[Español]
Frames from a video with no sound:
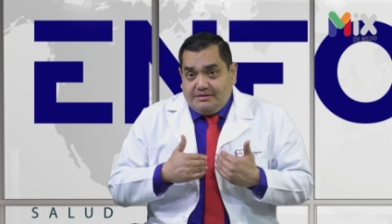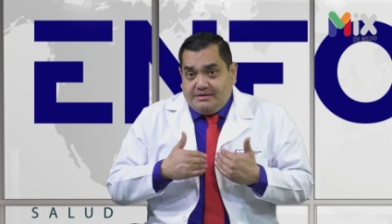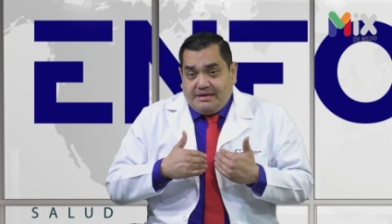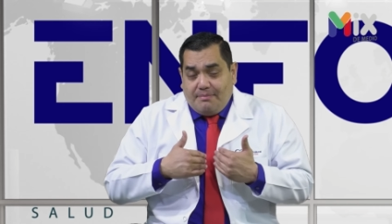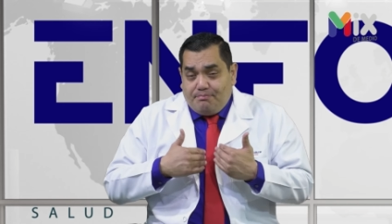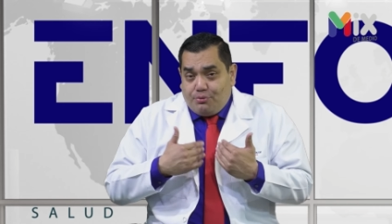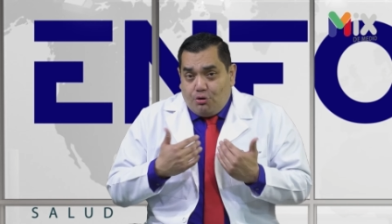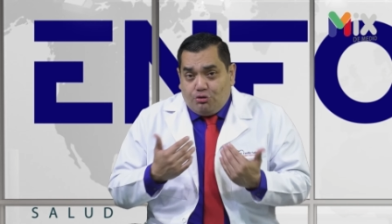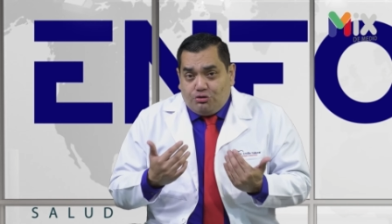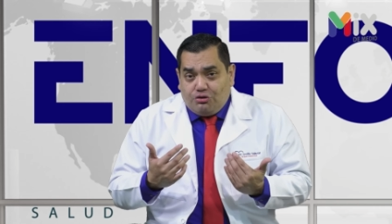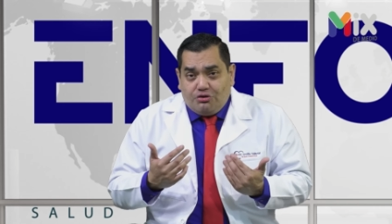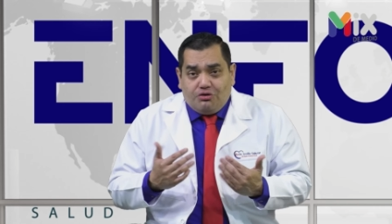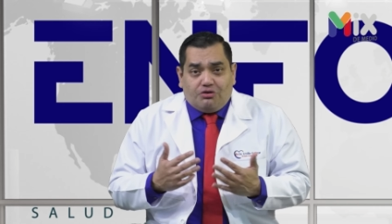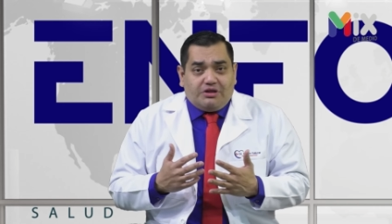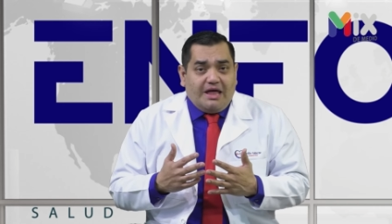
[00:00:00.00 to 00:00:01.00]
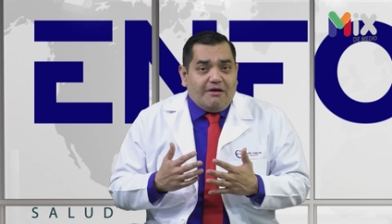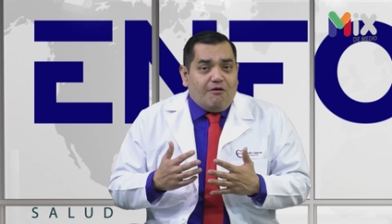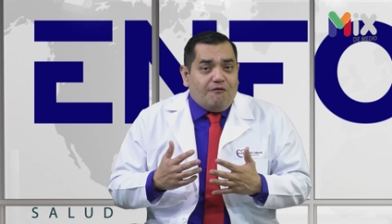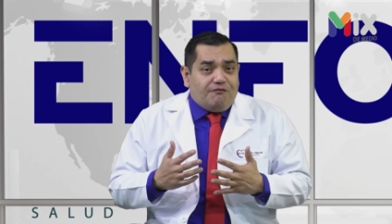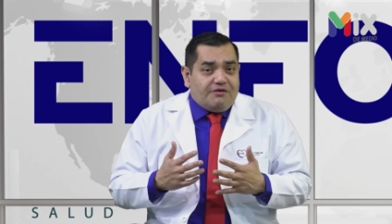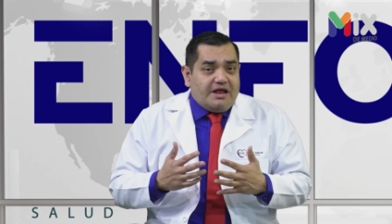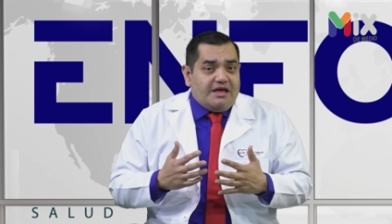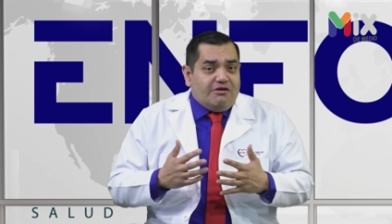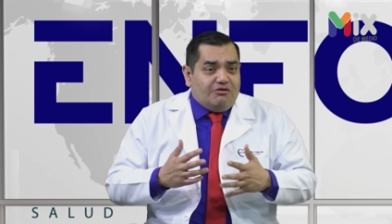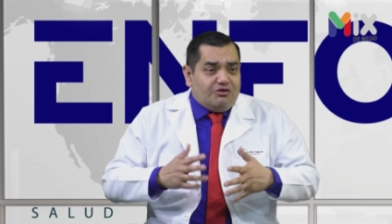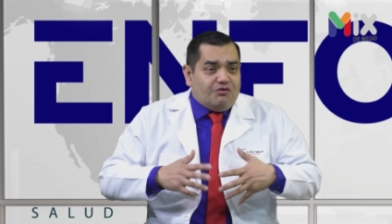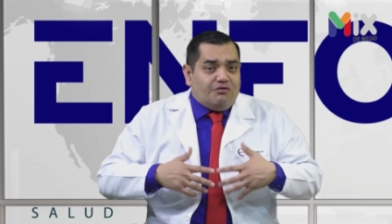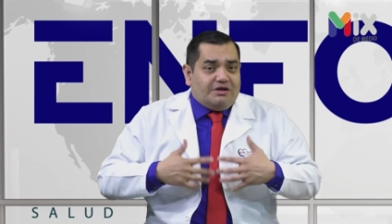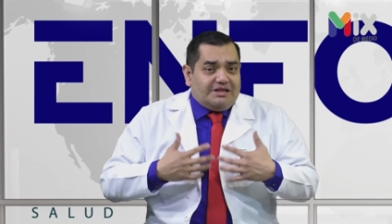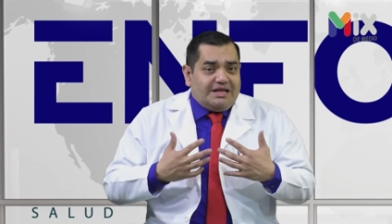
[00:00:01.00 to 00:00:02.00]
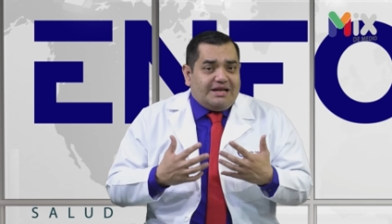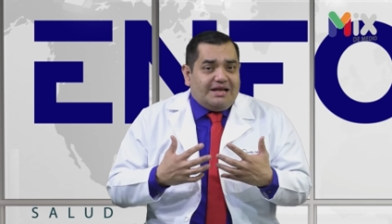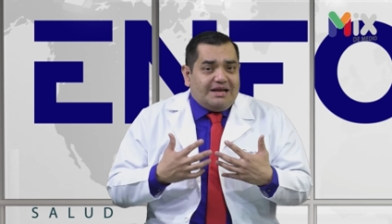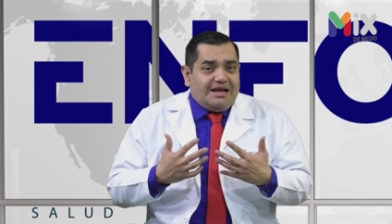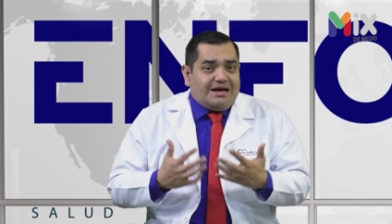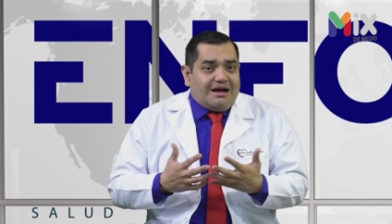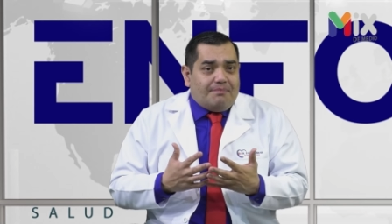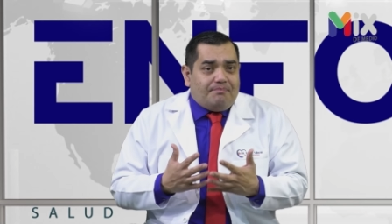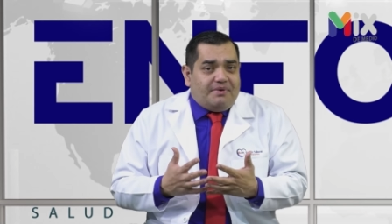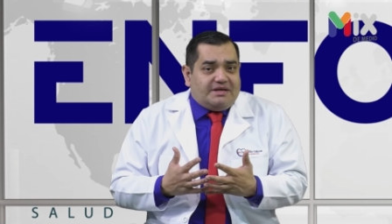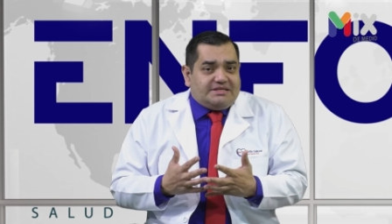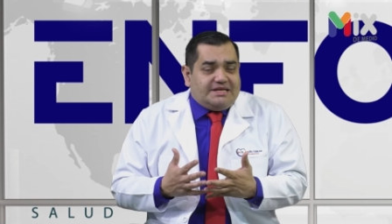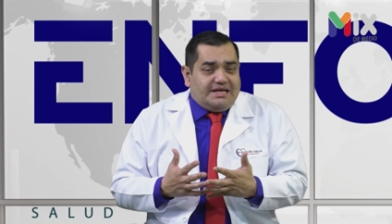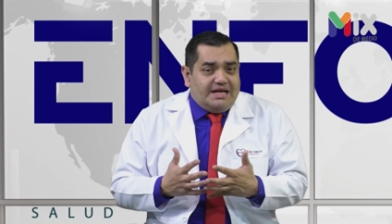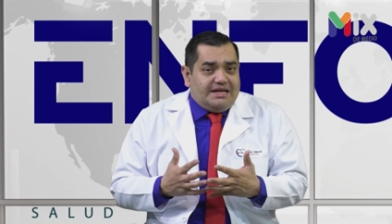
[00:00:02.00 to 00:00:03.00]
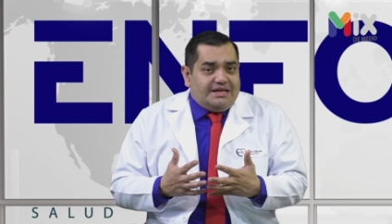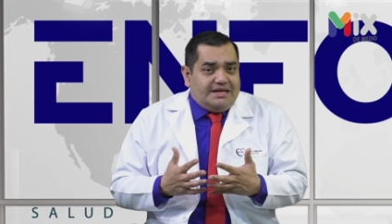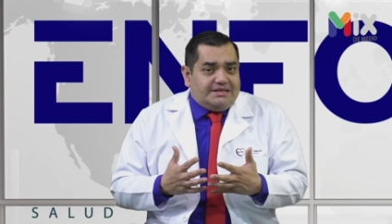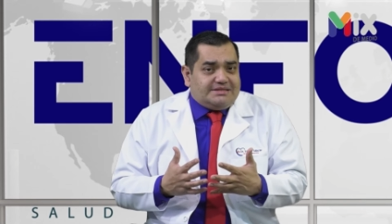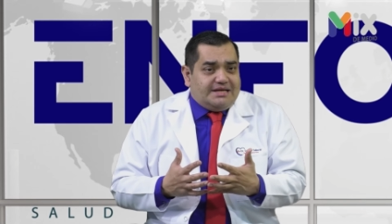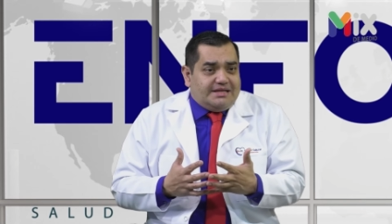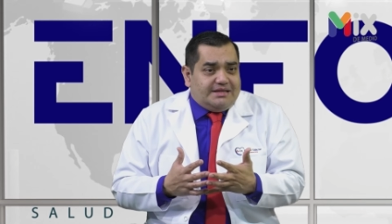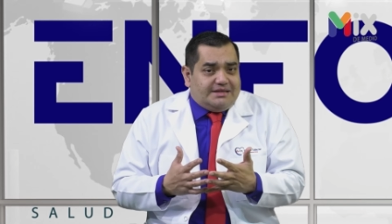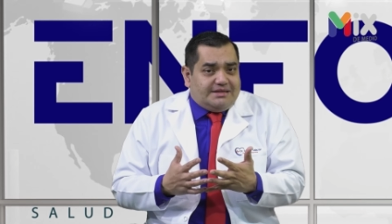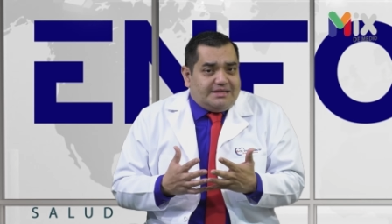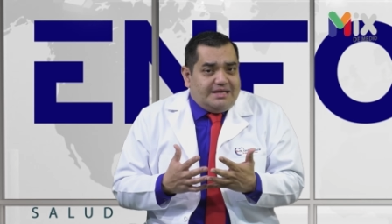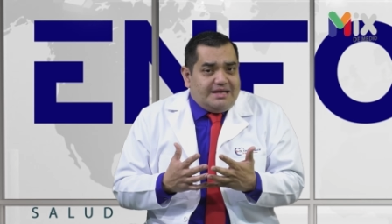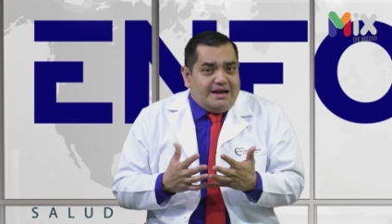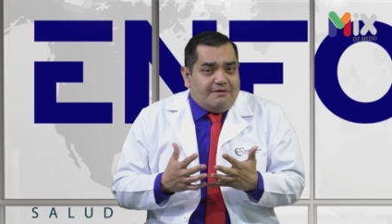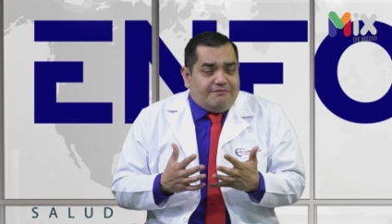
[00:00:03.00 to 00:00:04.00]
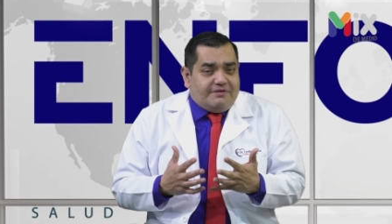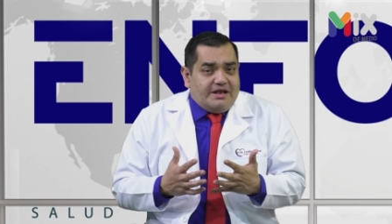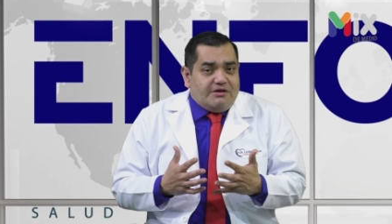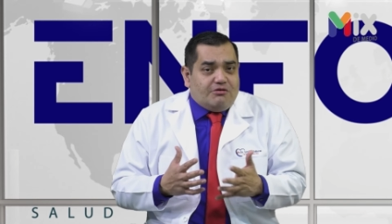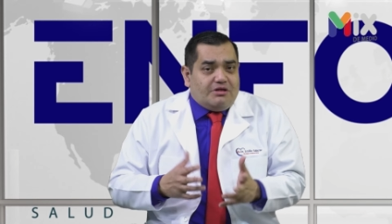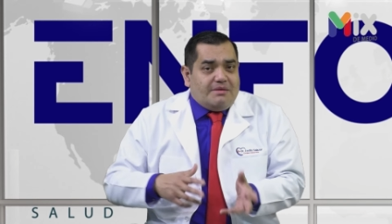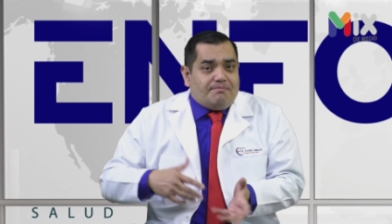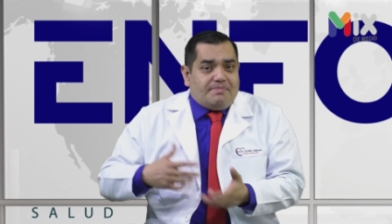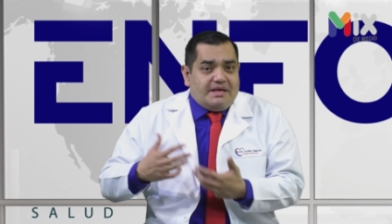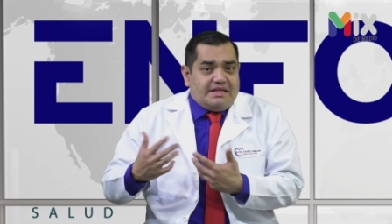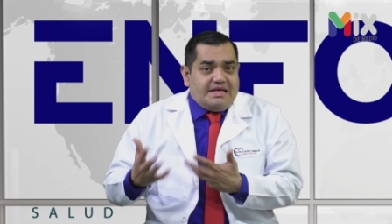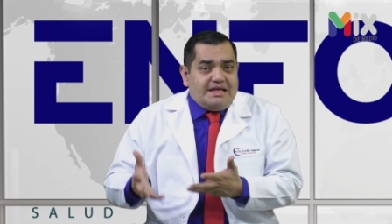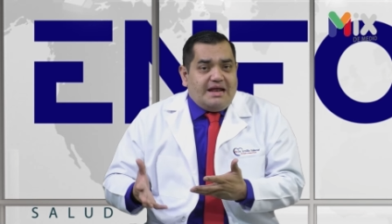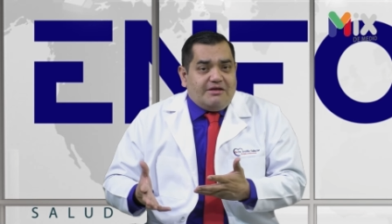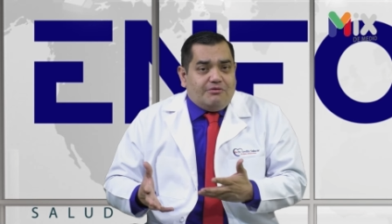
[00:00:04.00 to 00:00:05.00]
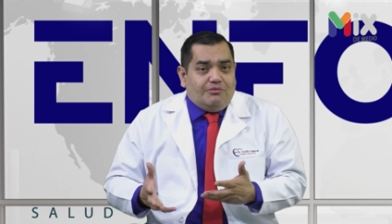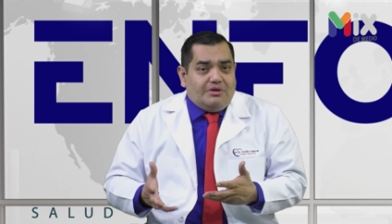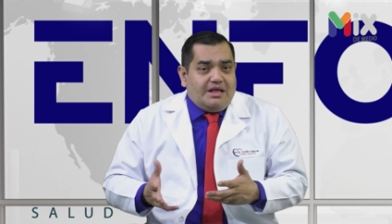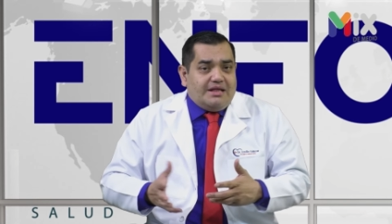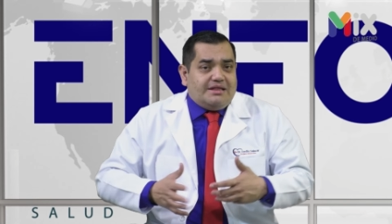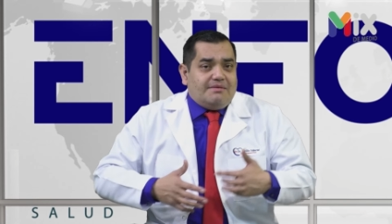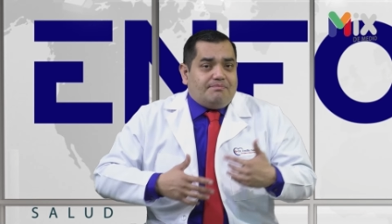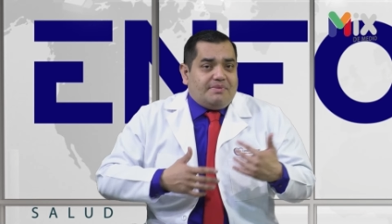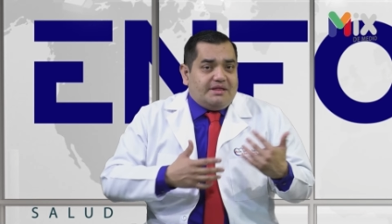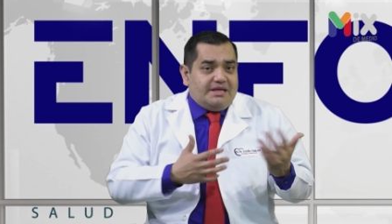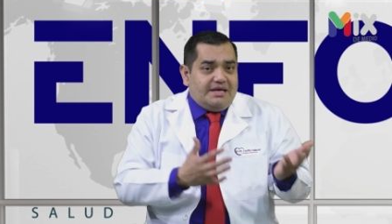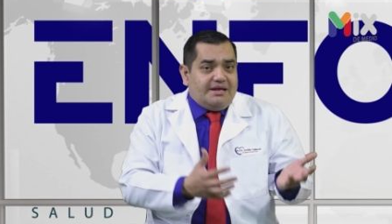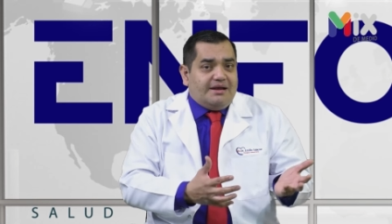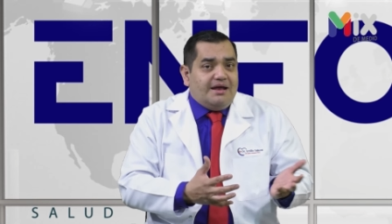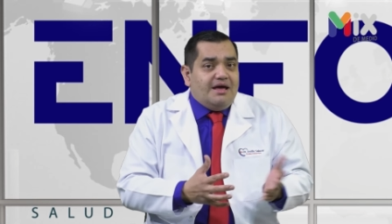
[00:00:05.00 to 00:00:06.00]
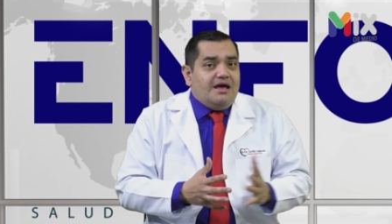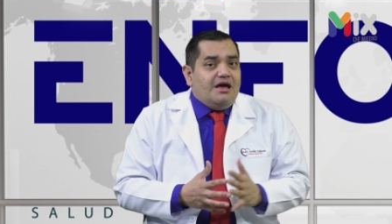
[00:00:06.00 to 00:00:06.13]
de pronto yo tengo frío, yo voy a tener la capacidad de sentir el frío, de pedir ayuda, de pedir